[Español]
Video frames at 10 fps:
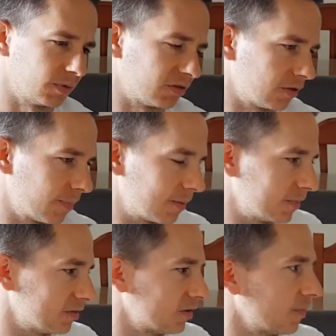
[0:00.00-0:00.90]

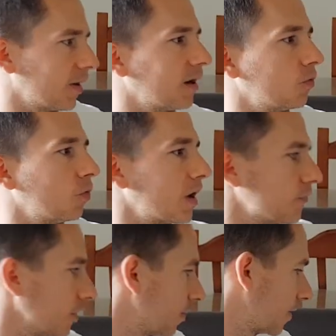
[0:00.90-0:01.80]
principalmente para curar
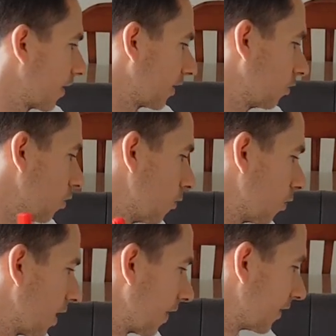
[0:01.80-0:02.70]
enfermedades
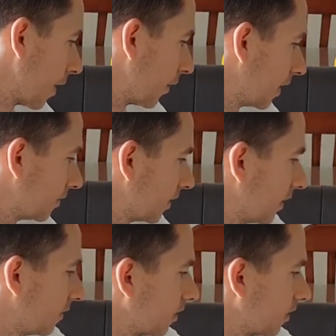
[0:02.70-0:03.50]
como la diabetes,